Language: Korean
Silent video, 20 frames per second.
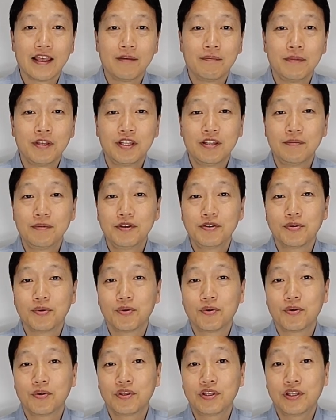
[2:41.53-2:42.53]
믿음이
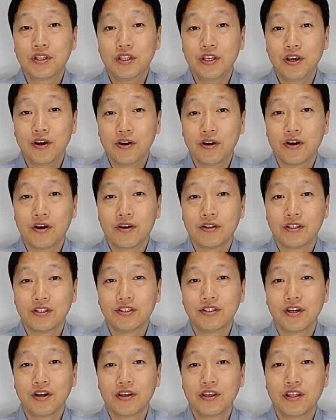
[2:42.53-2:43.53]
좋고 뛰어, 어,
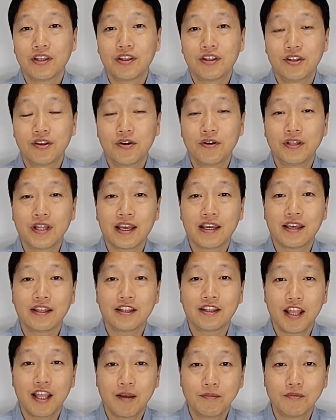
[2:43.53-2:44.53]
능력이
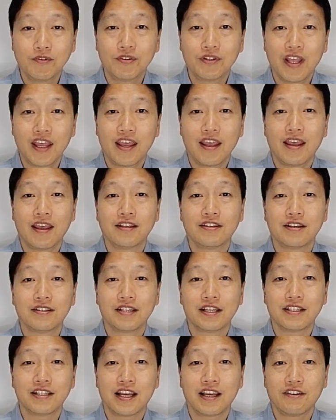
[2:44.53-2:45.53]
뛰어나기 때문에
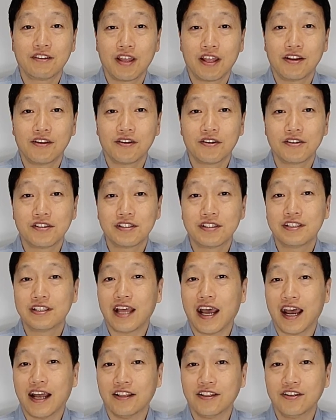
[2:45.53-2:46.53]
제사장이 되는 것은
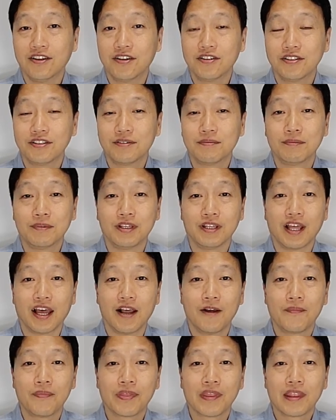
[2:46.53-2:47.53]

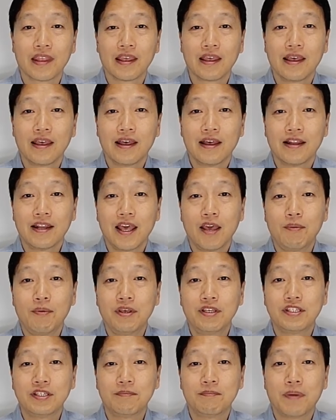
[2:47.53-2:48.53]
아니었습니다.
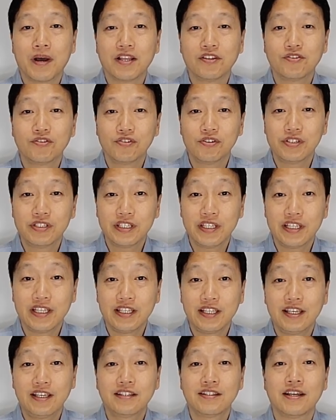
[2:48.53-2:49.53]
레위 지파
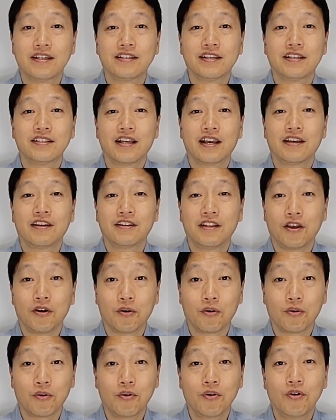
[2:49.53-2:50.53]
출신이 제사장이
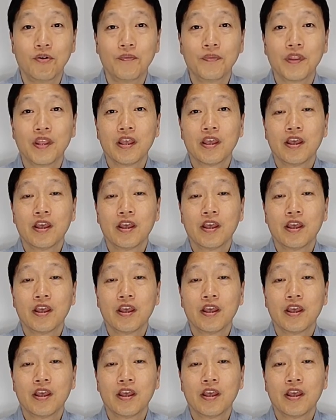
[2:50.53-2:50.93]
되었고